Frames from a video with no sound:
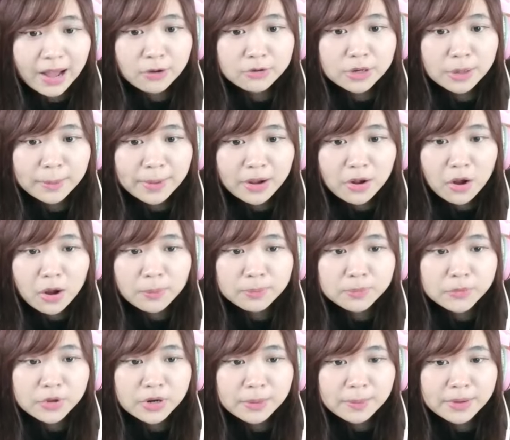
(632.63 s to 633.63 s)
วทำไมกบ
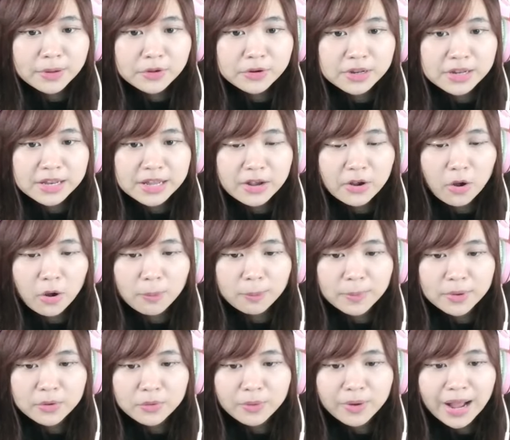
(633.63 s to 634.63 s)
อยู่ทำไมอยู่ดีๆกบ
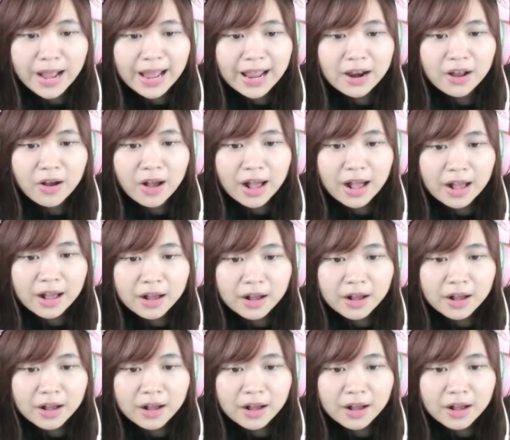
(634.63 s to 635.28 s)
มาอยู่ใกล้แล้วอะ